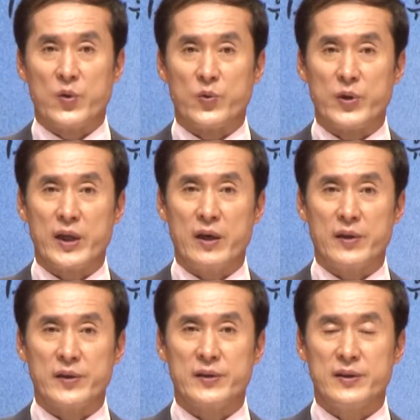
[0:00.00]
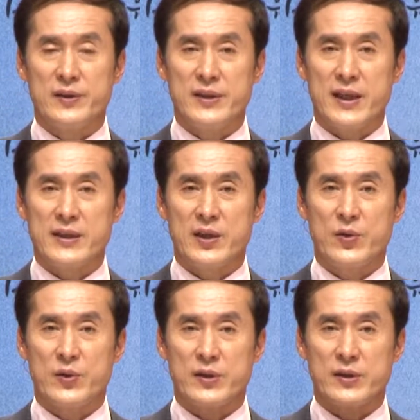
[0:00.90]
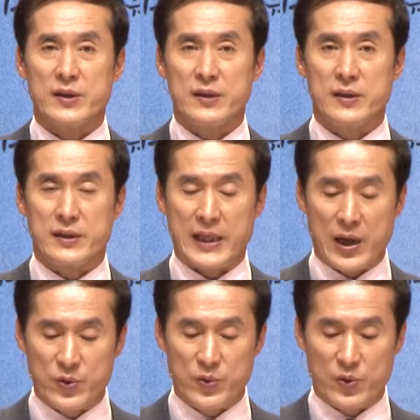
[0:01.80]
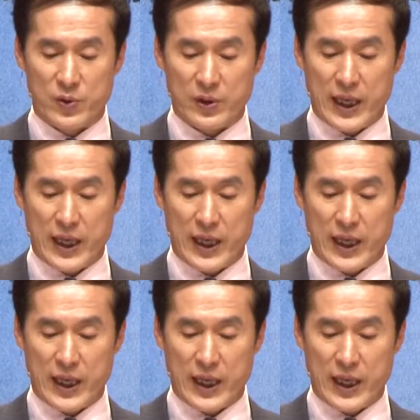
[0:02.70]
우리가 어떤 자세로 그것을 다루고